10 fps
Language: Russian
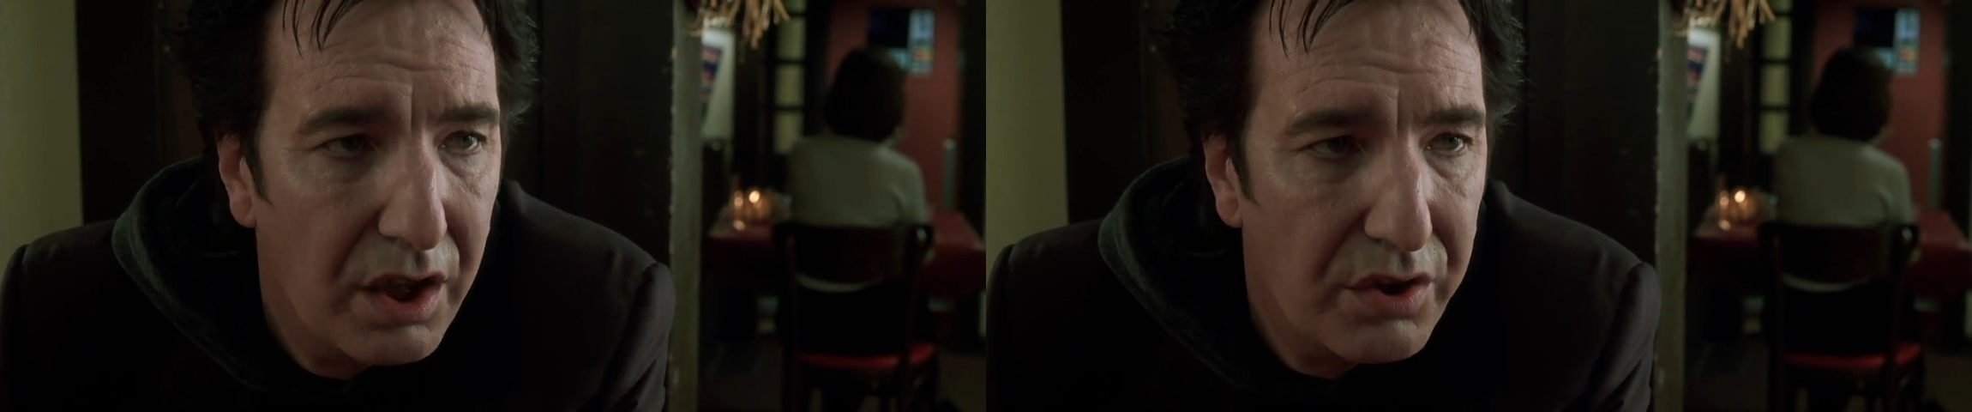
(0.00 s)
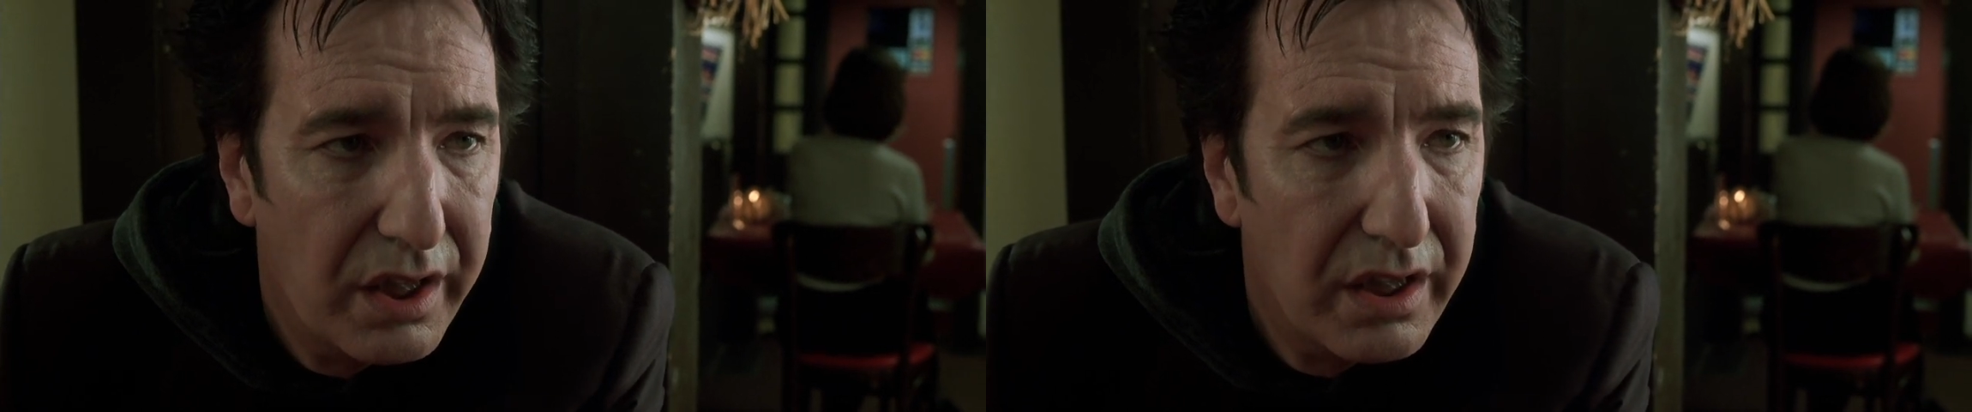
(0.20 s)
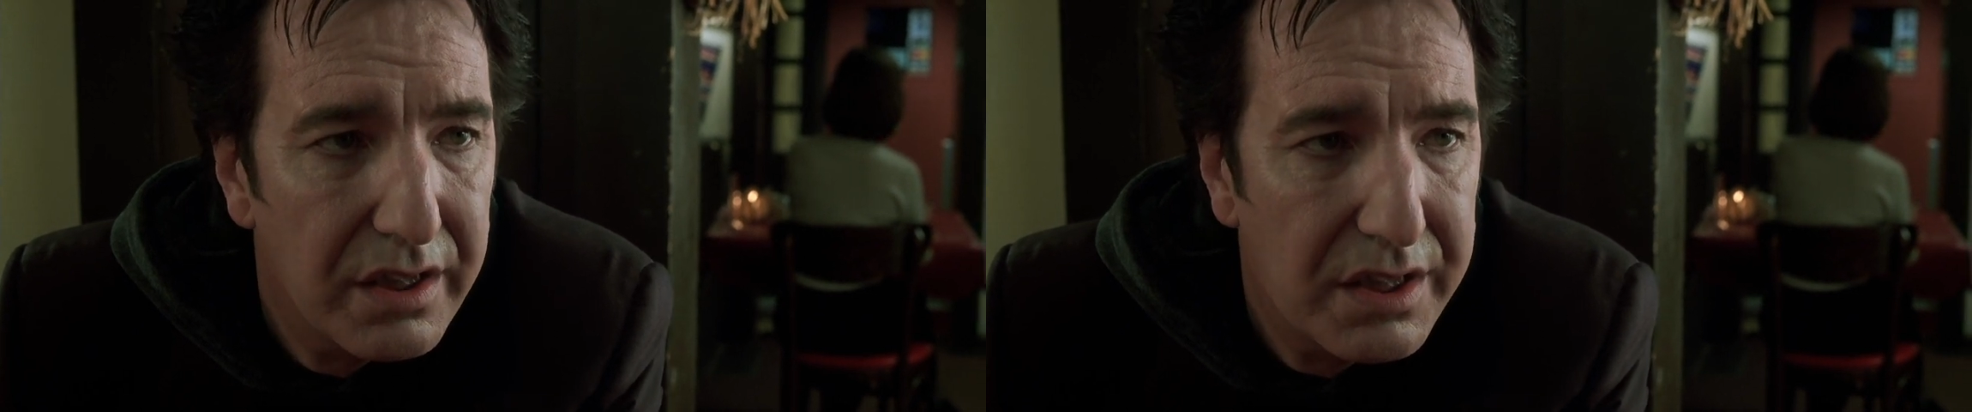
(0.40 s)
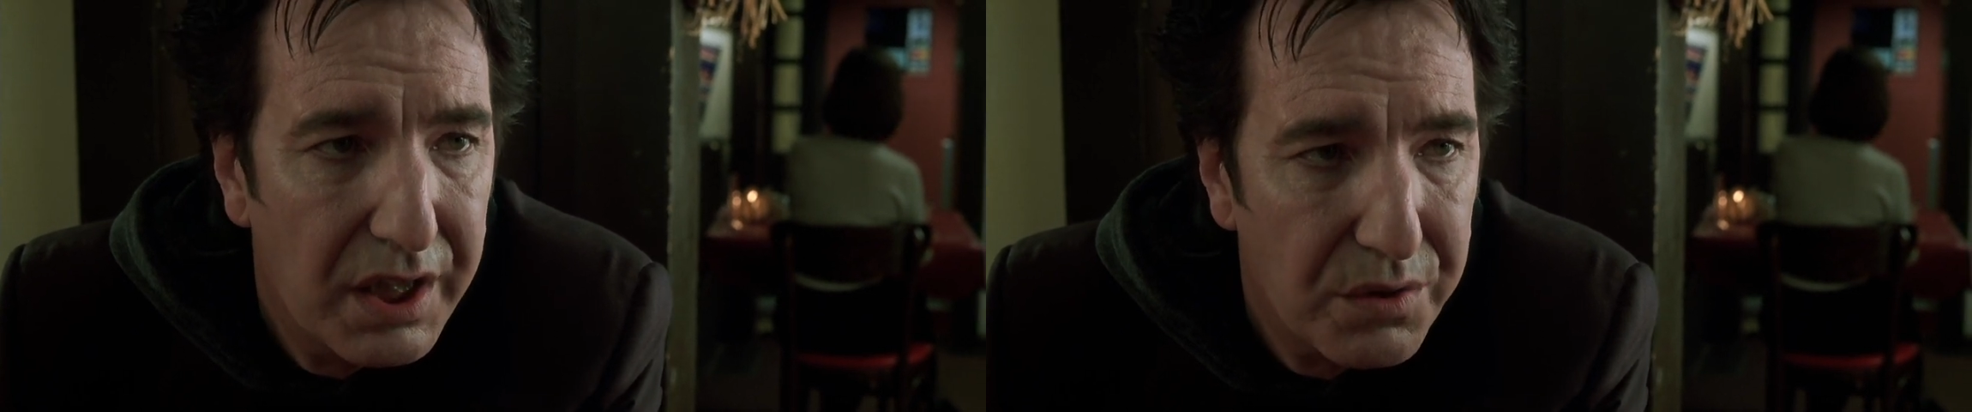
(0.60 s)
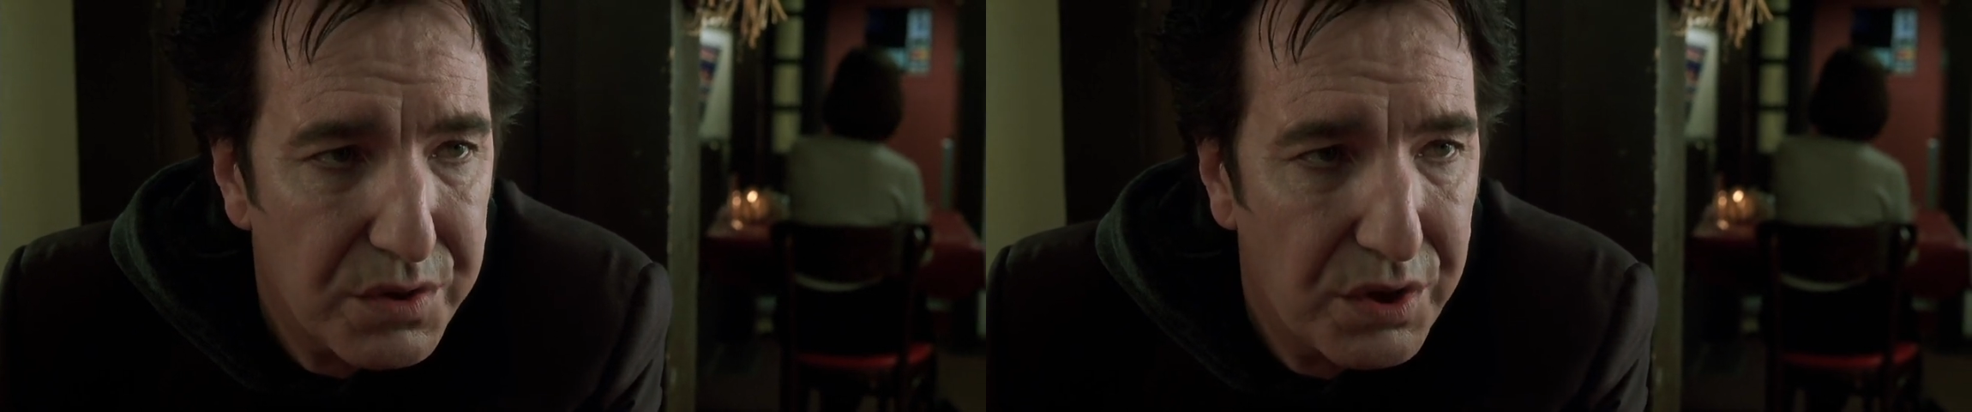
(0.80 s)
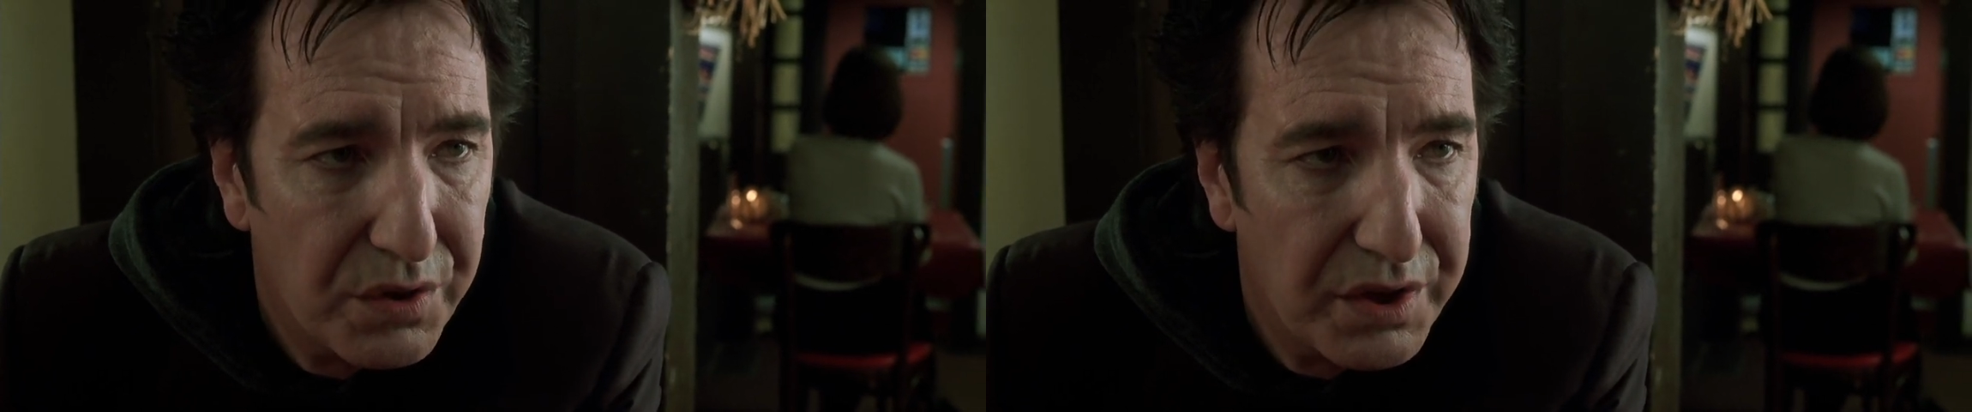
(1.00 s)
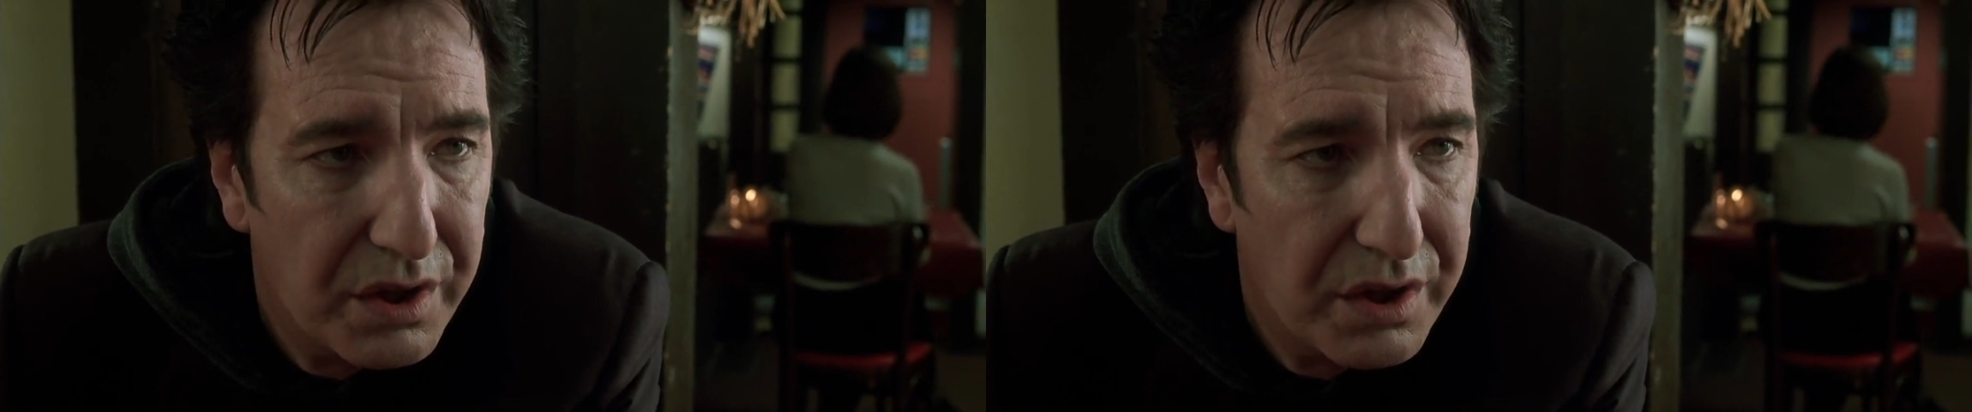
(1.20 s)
заявляет Богу,